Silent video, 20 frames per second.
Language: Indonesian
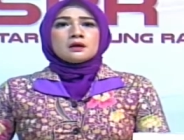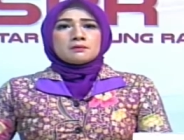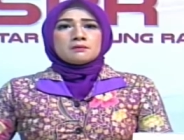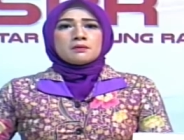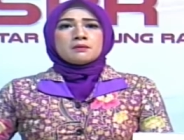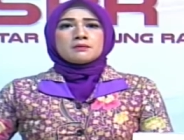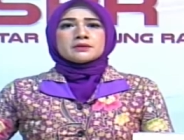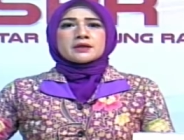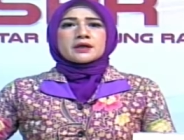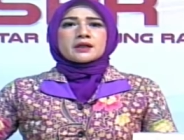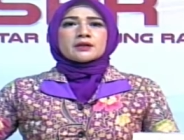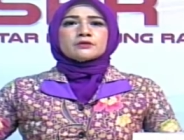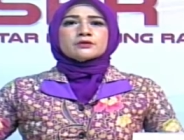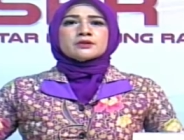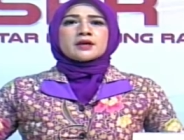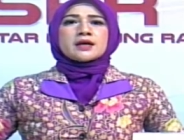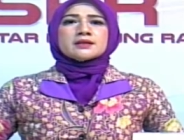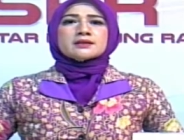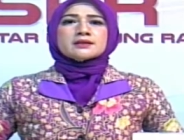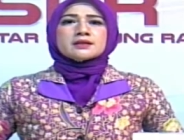Pemirsa
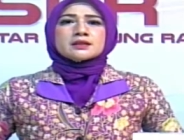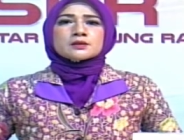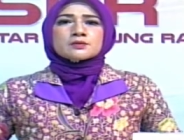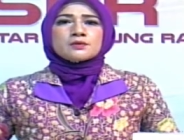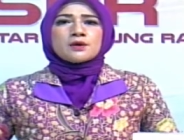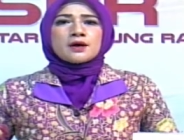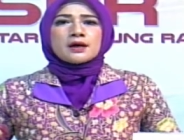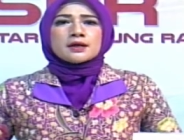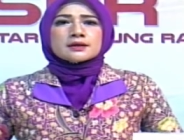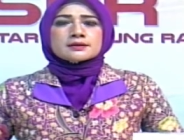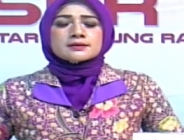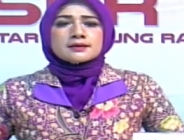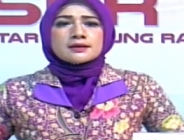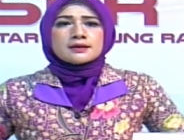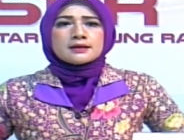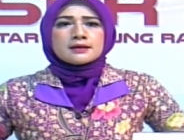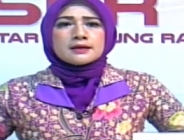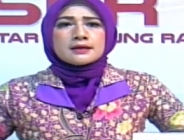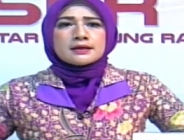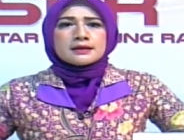ratusan siswa
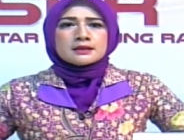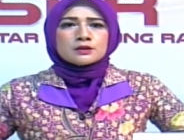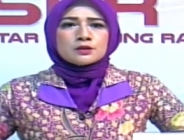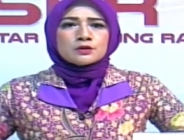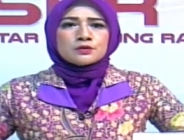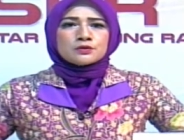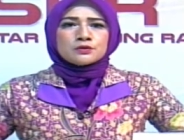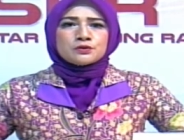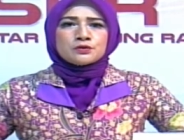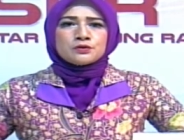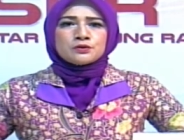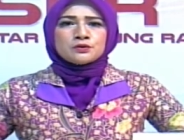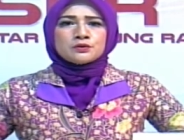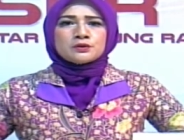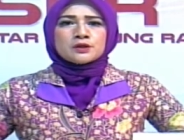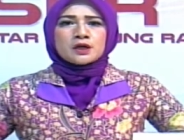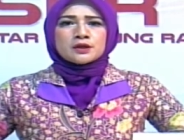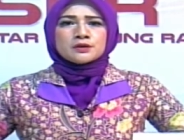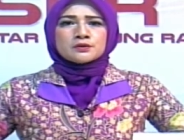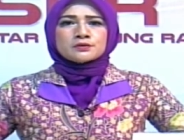SDN 7
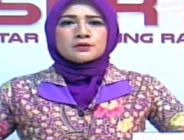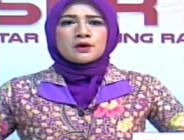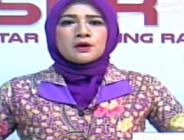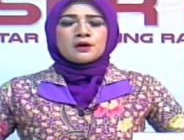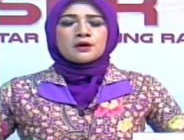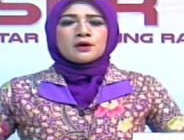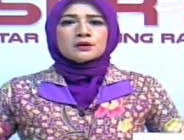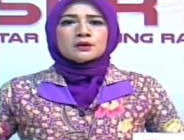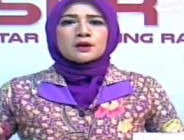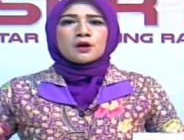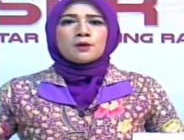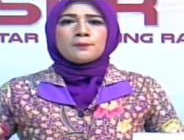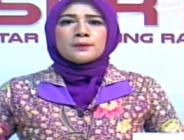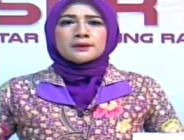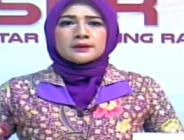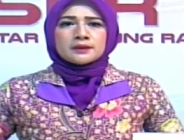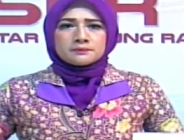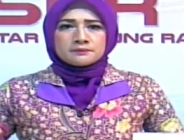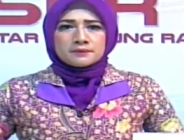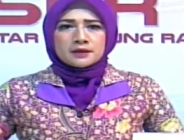Dayukolot
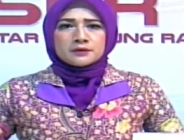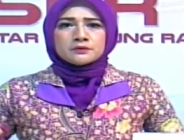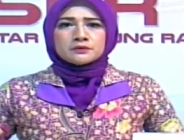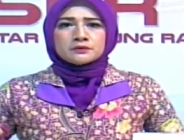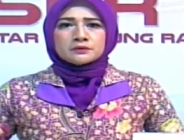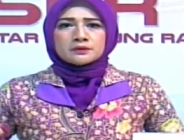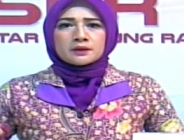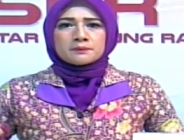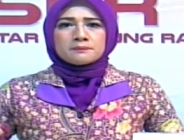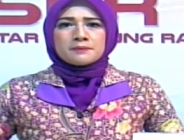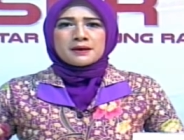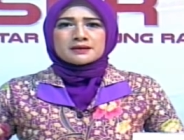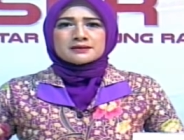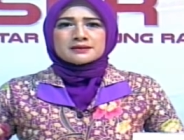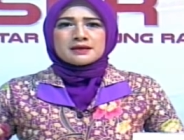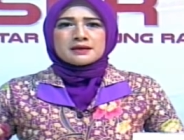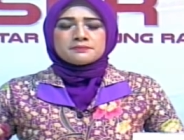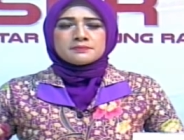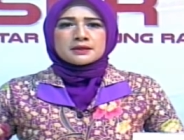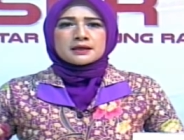Kabupaten Bandung terpaksa
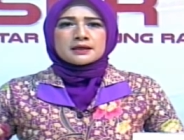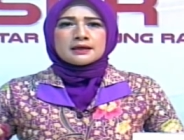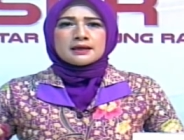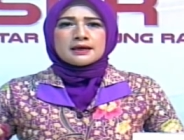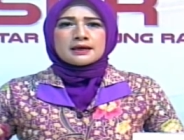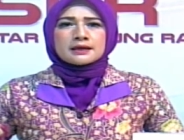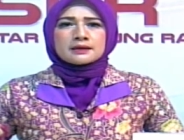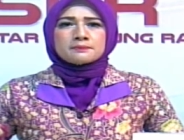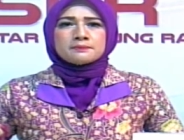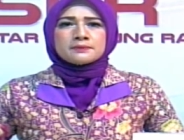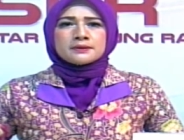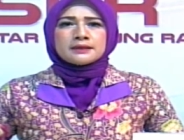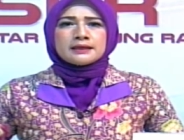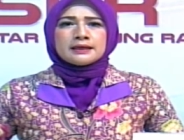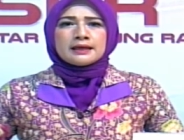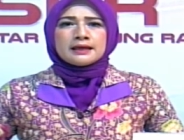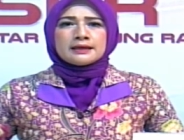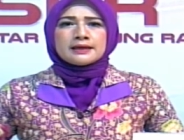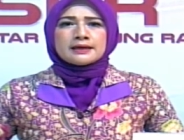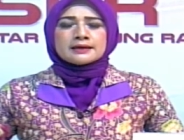menggelar
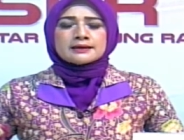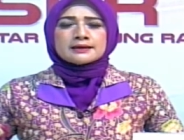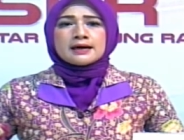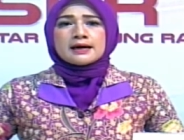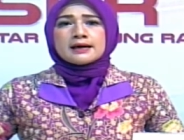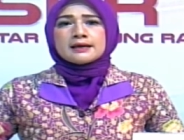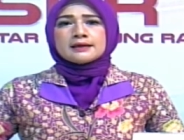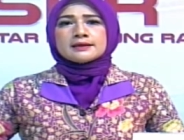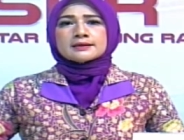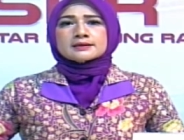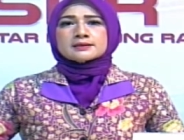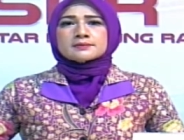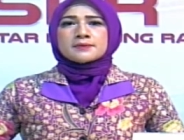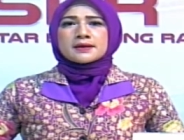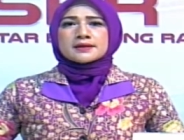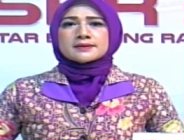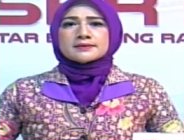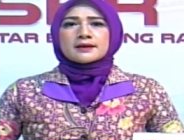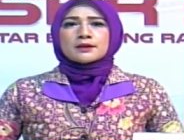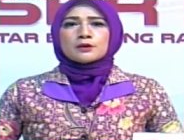penilaian akhir
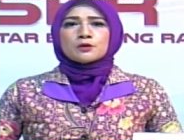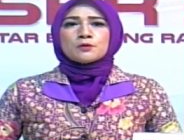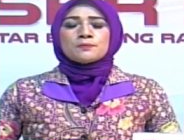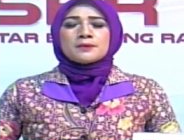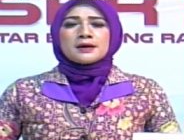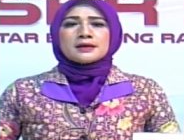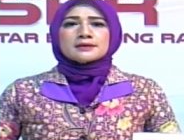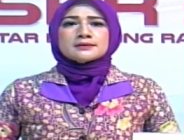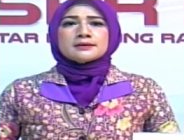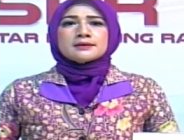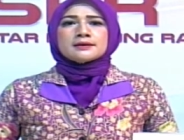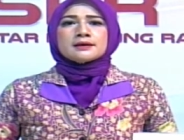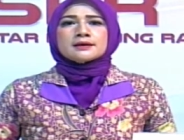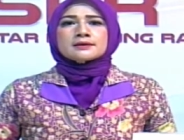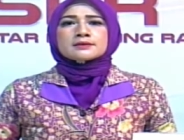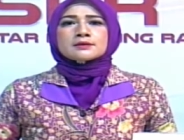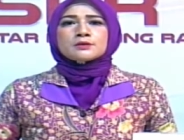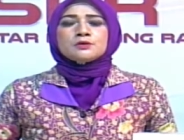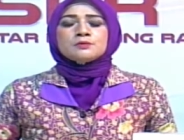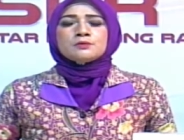semester atau PAS di
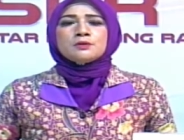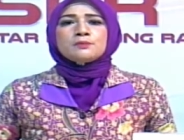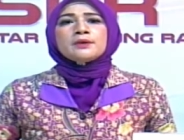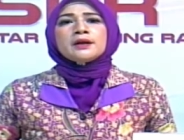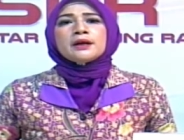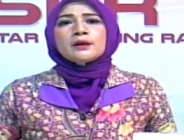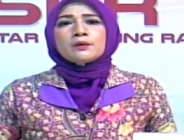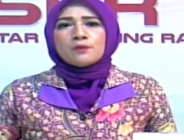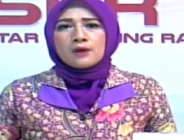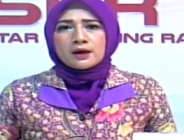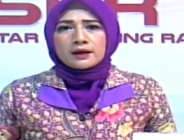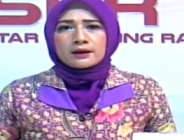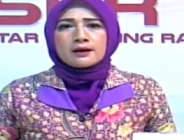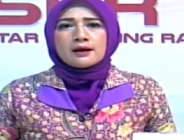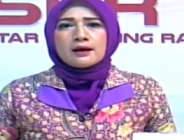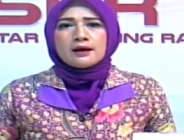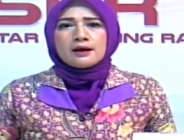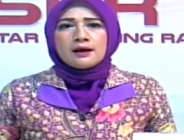garasi umum milik warga.